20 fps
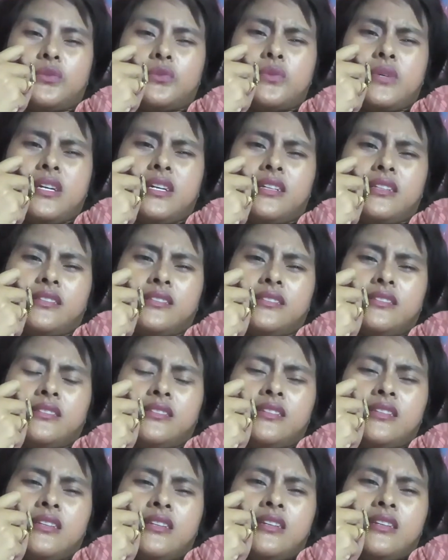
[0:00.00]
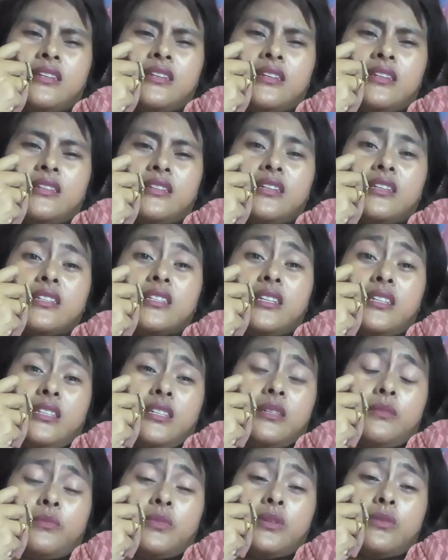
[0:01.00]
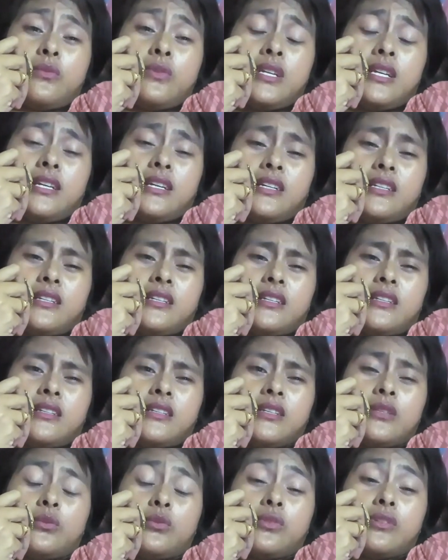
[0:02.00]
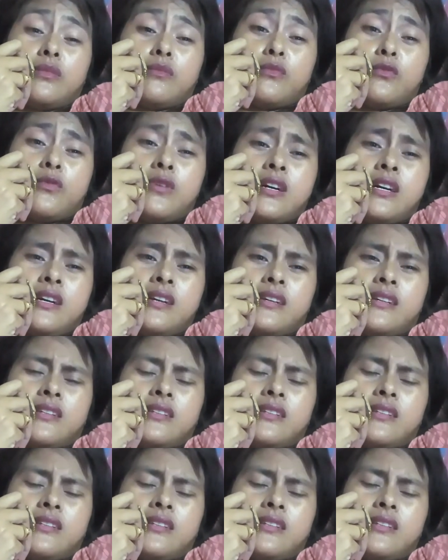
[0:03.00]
cuek. Dan saya tidak pedulikan itu semua.